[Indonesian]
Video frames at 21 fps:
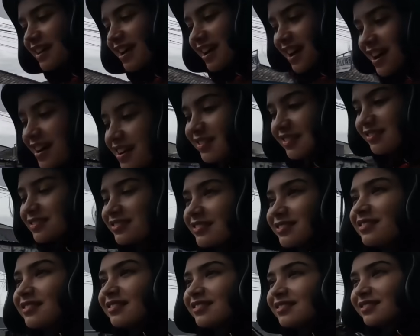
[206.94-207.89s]
apa enggak
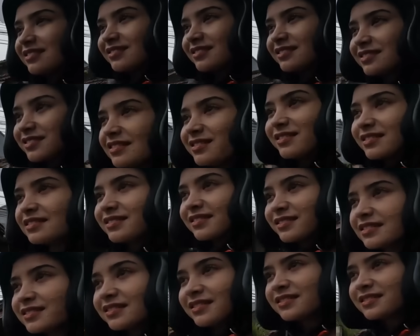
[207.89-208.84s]
kan ada tas
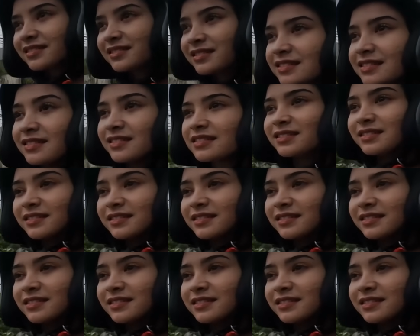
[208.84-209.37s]
aman